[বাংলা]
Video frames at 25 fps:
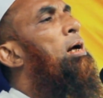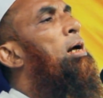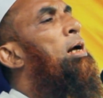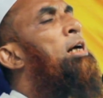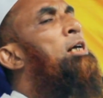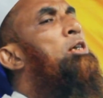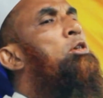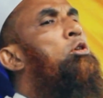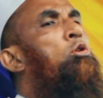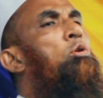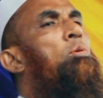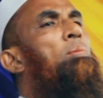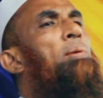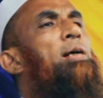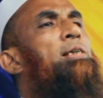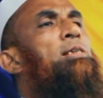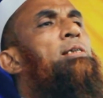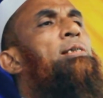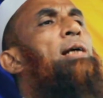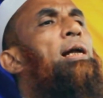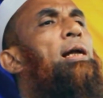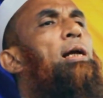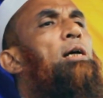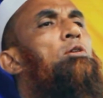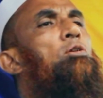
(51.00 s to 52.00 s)
হিন্দু
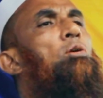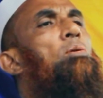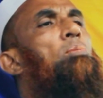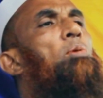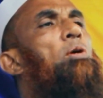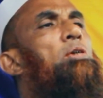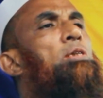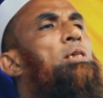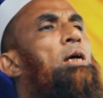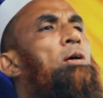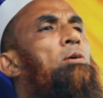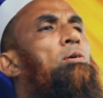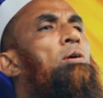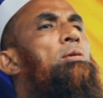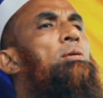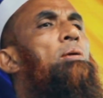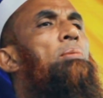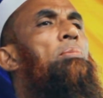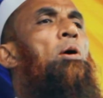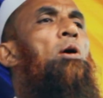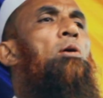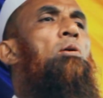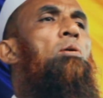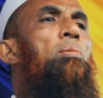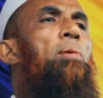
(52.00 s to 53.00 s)
মাস্টার একজন বসা কয় যে
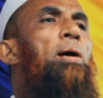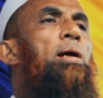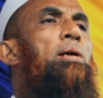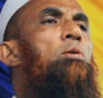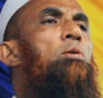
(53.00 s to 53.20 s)
ভগবান